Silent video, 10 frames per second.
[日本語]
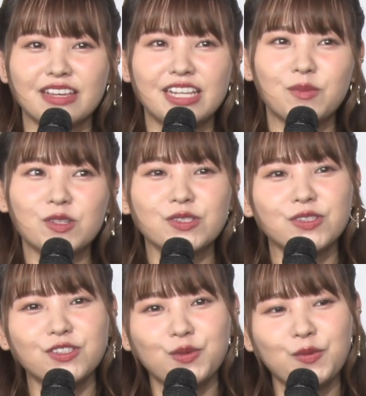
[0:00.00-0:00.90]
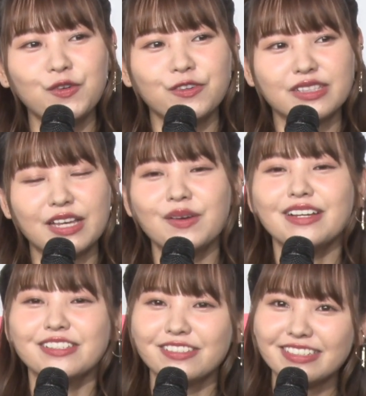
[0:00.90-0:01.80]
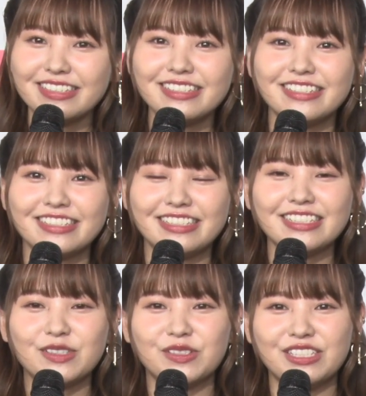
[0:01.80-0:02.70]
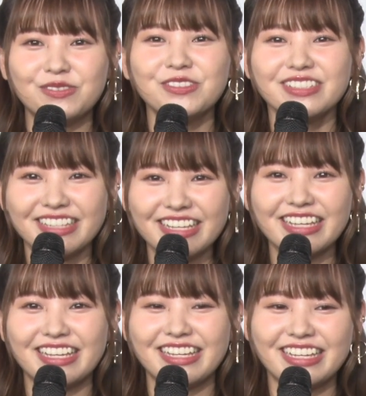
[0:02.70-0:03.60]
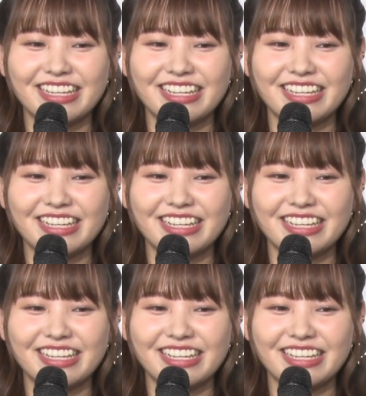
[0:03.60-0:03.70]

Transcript: でもそういうのも頼らずに、きちんと自分で